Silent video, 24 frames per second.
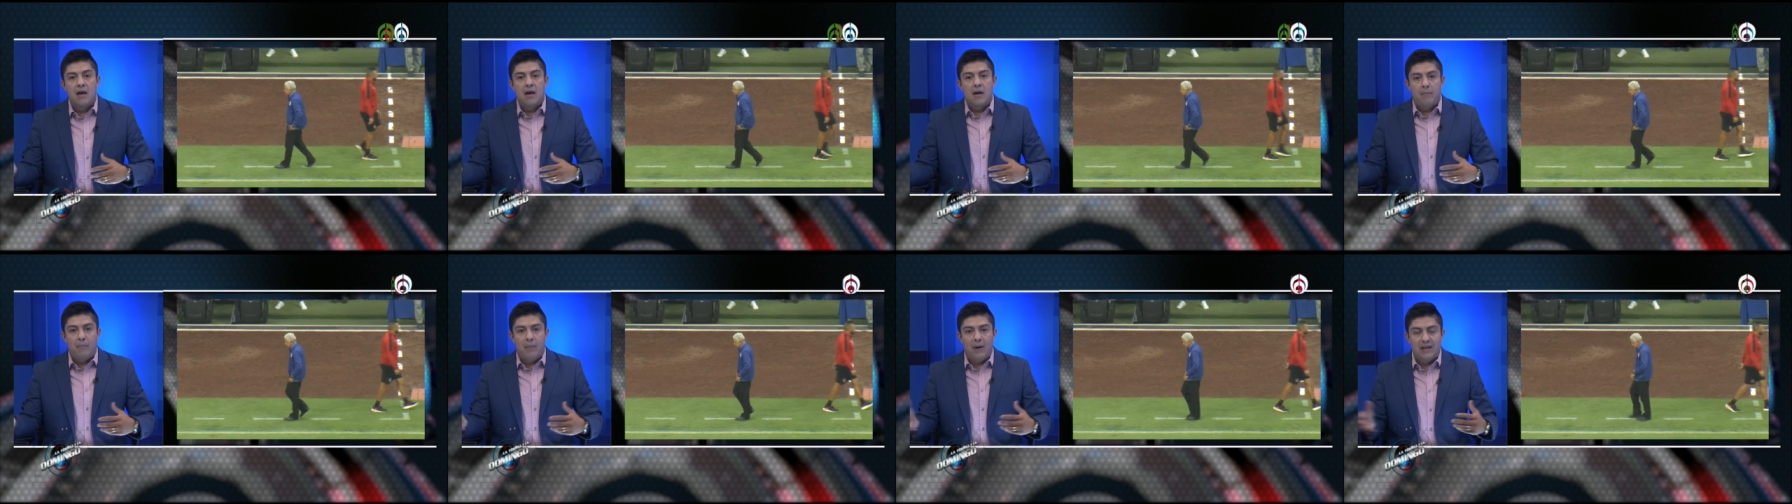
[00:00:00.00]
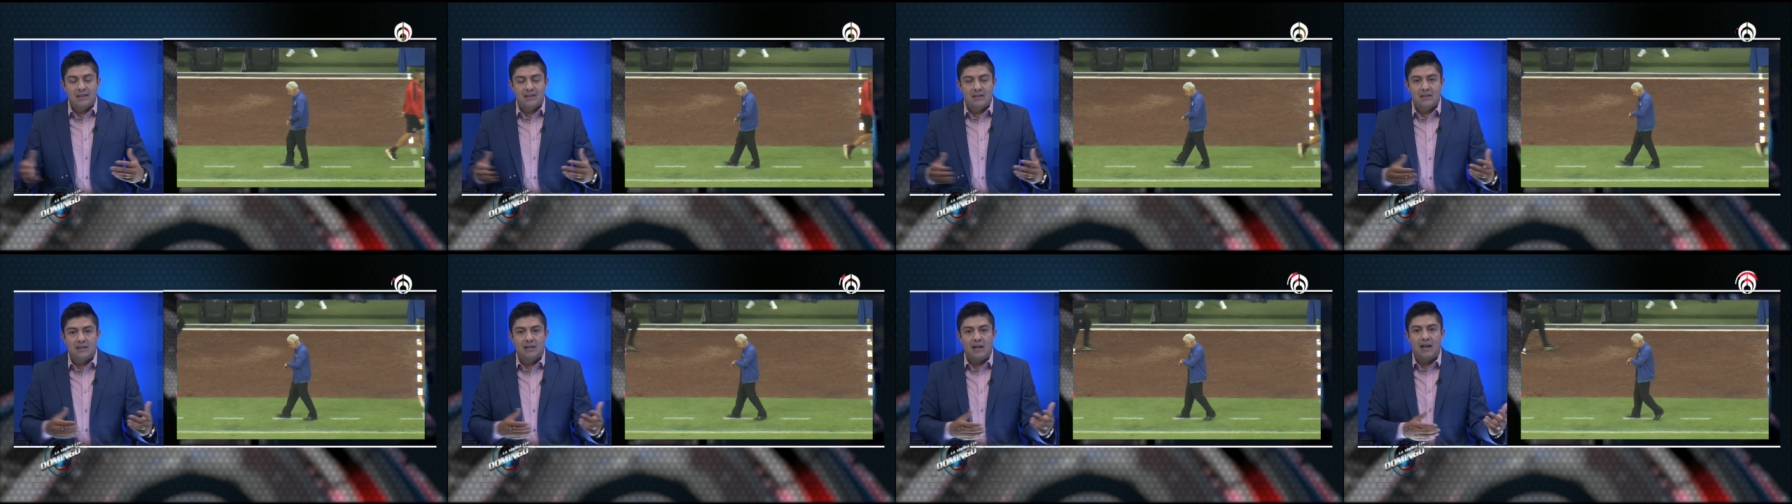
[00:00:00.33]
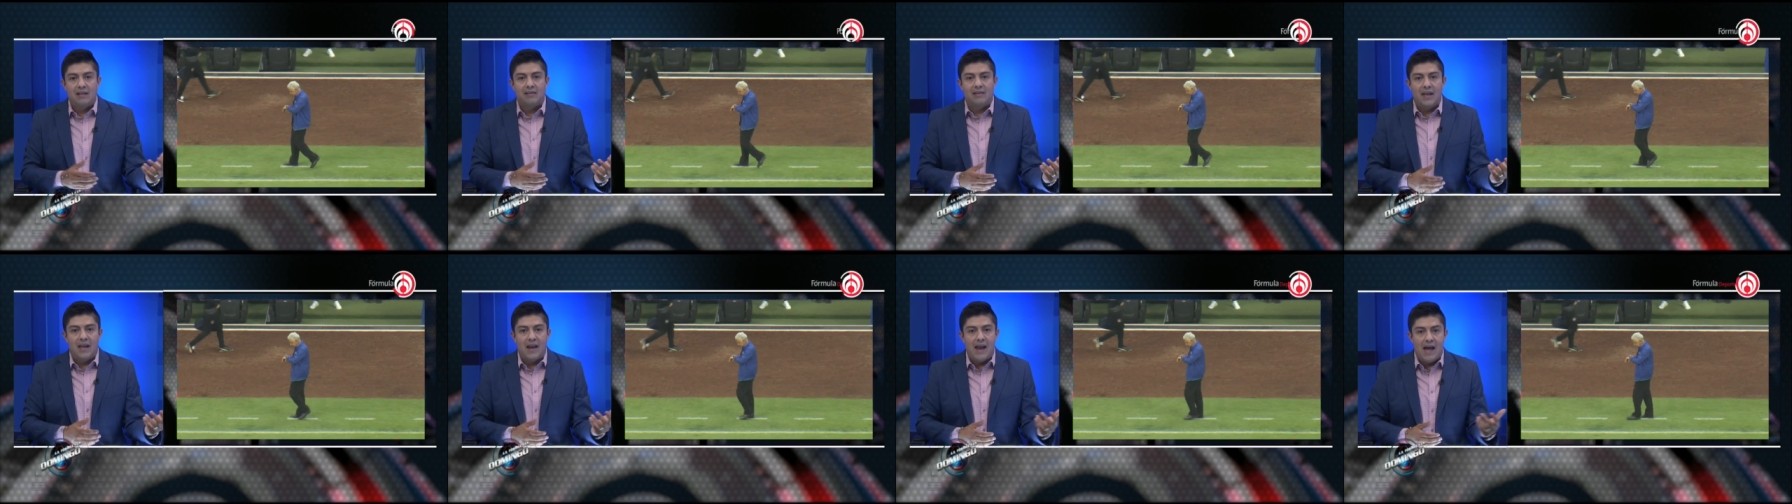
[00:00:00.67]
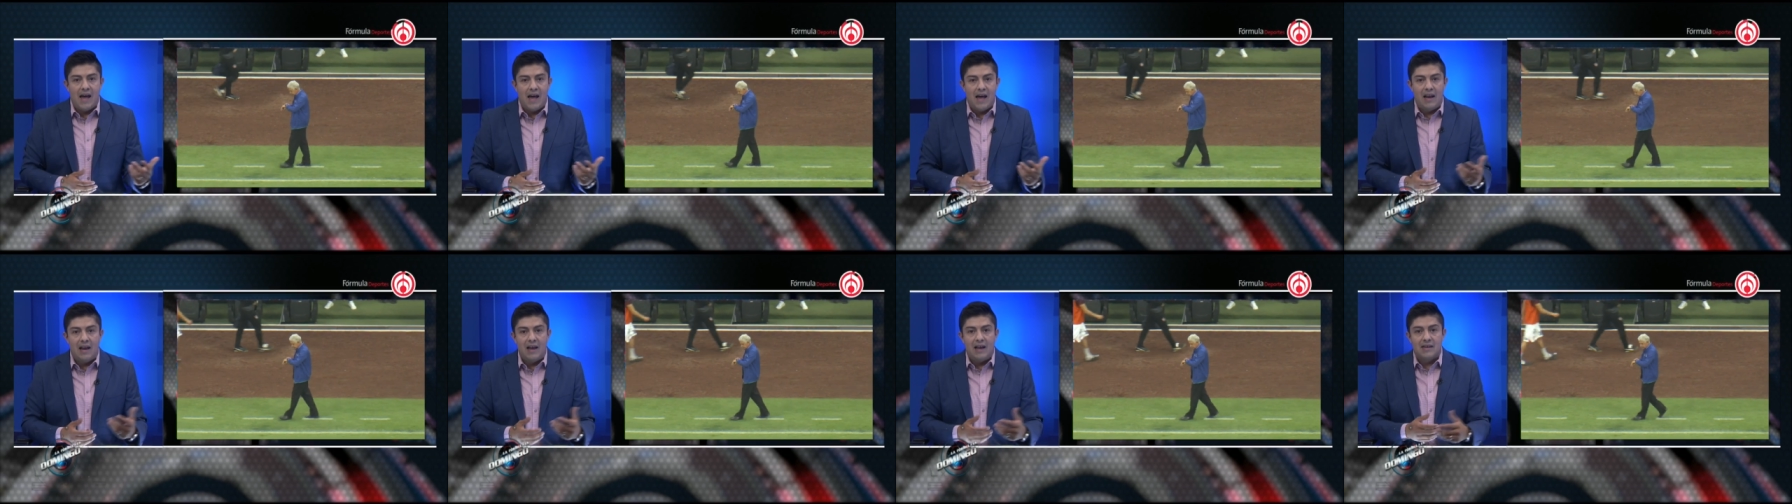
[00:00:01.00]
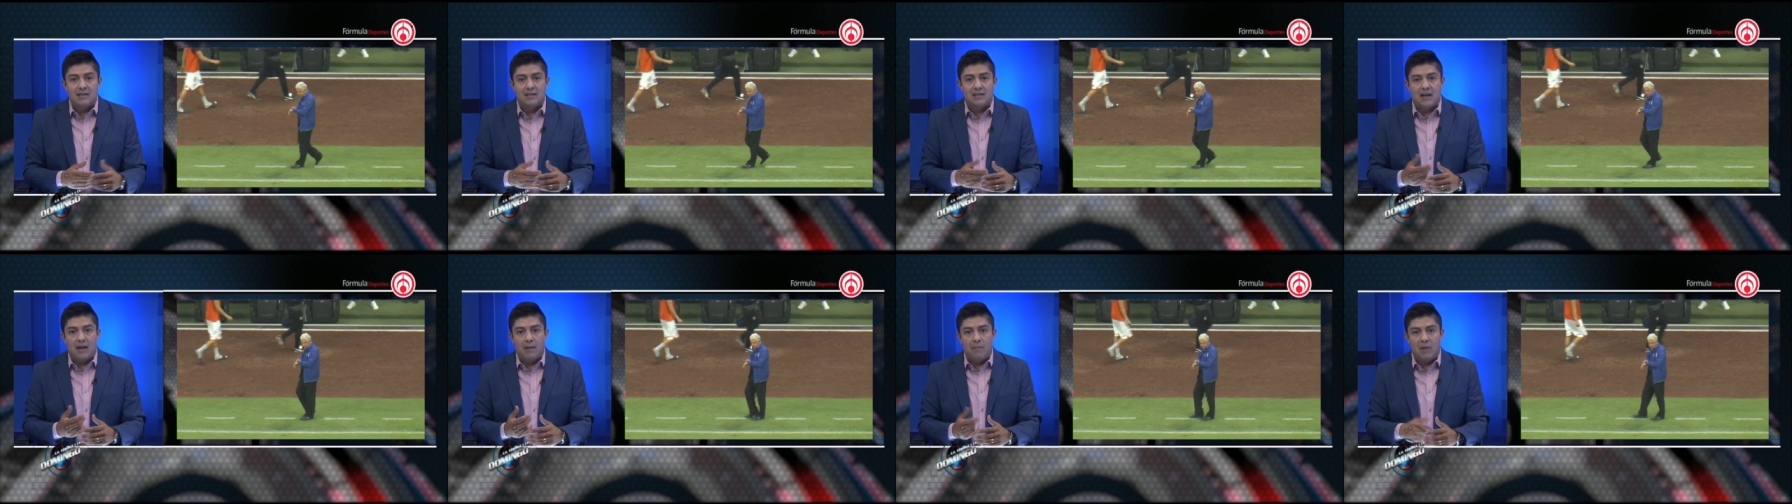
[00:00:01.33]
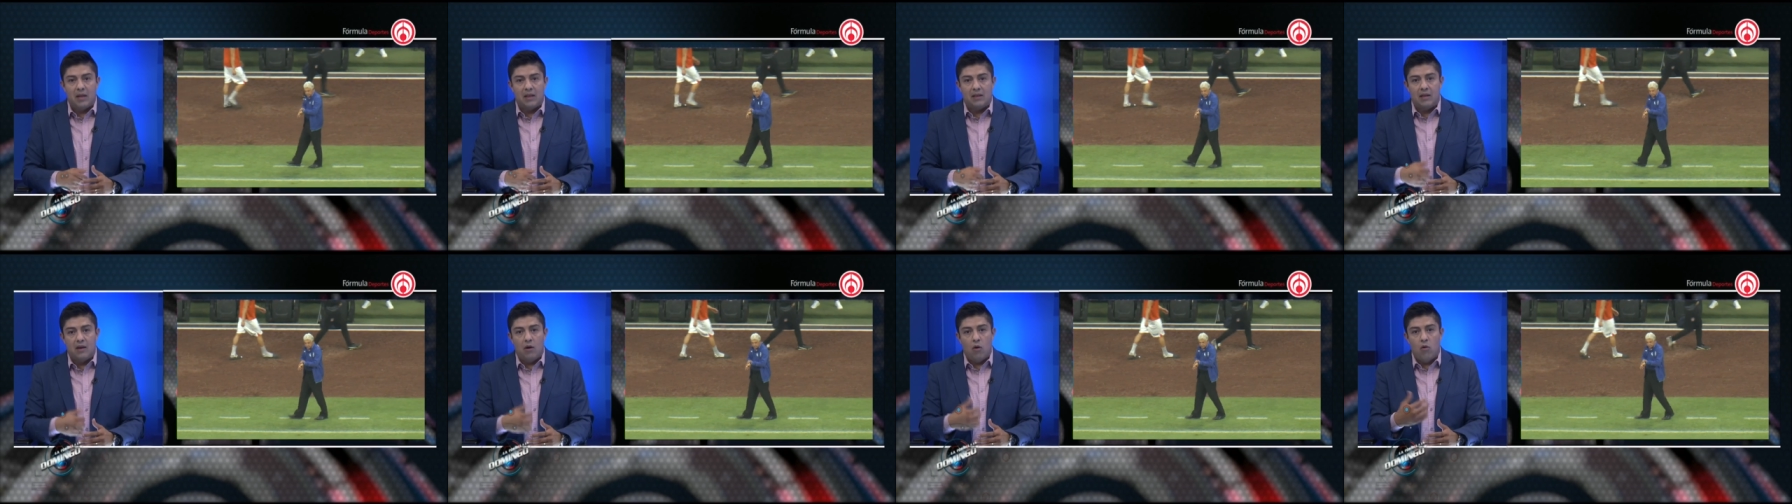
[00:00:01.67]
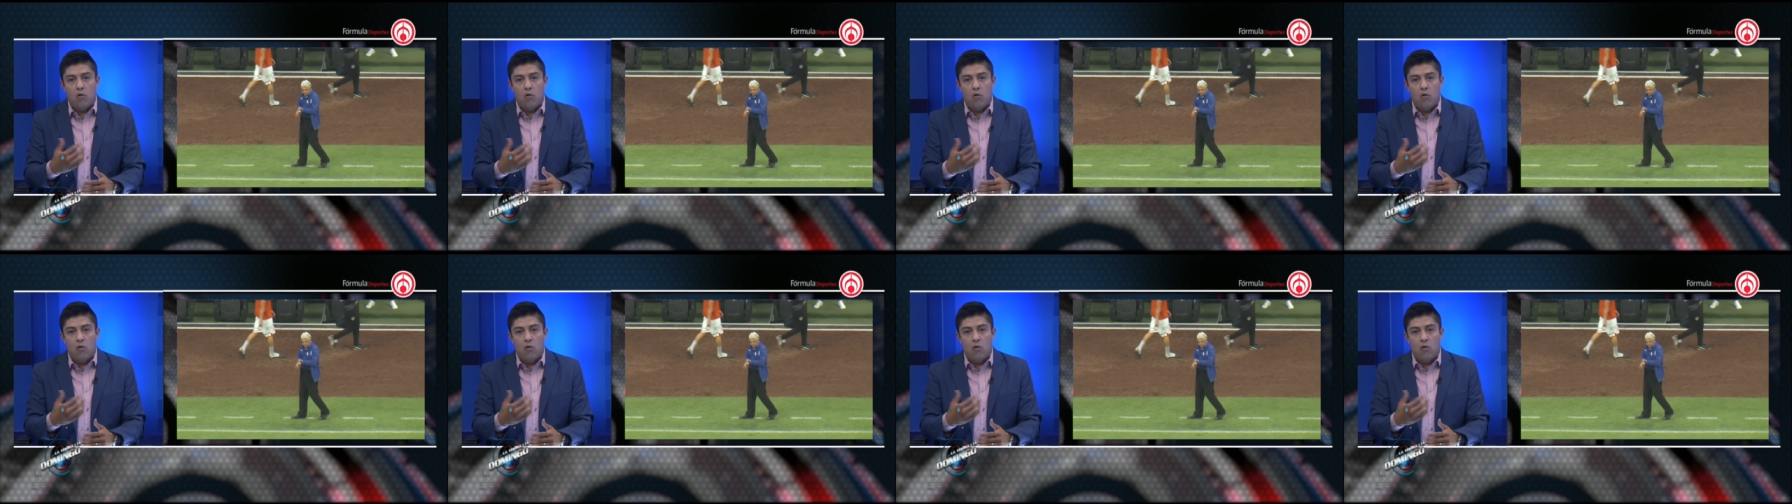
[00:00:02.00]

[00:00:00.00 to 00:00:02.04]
pases laterales, que metió